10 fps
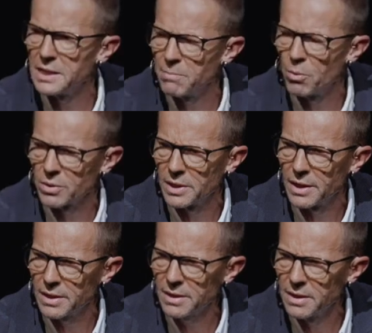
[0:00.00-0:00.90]

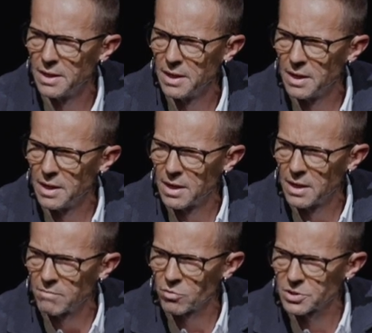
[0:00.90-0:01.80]
Eingeborener.
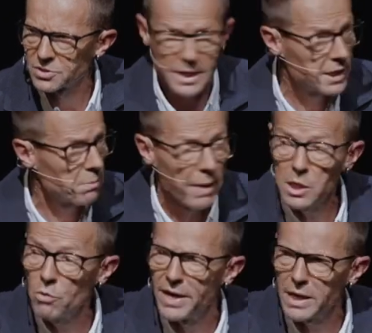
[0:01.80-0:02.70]
Wo er gesagt hat,
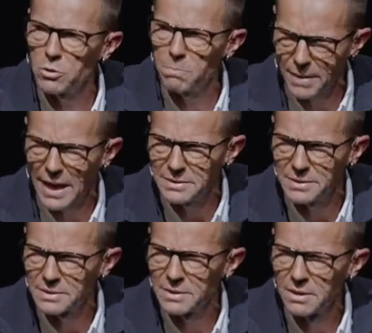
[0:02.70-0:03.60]
make you very good
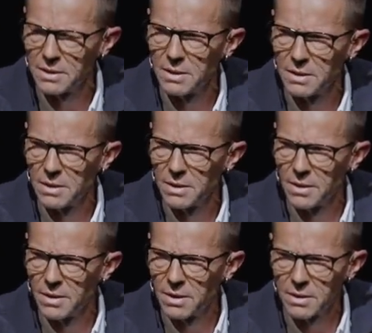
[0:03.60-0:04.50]
price.
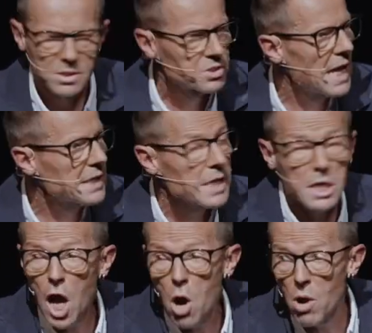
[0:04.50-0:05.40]
Das hat die
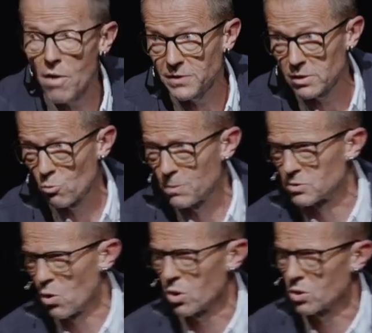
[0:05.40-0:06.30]
grauhaft über
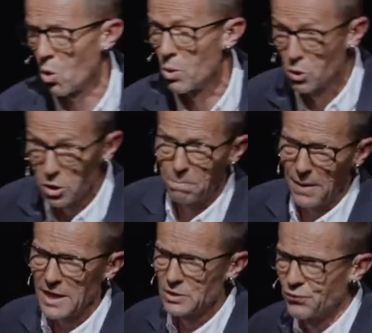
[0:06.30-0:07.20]
das Ohr gehauen. Gut
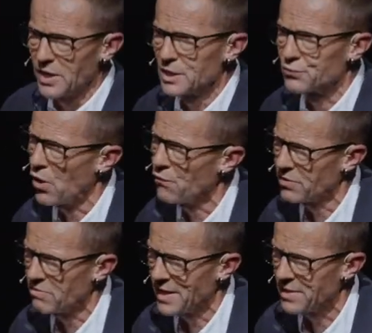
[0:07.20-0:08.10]
Preis für ihn,
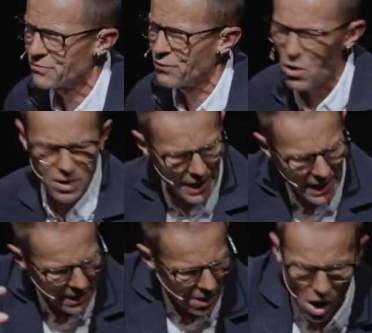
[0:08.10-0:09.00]
25-fache.
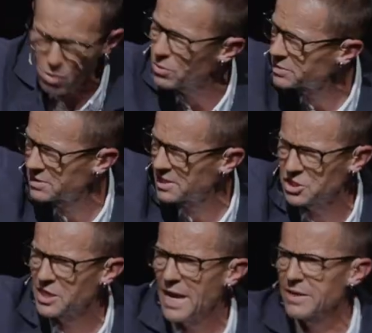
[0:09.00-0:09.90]
Egal, oder? Das
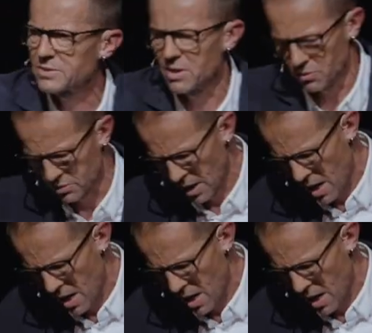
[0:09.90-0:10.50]
hast du gern gezahlt.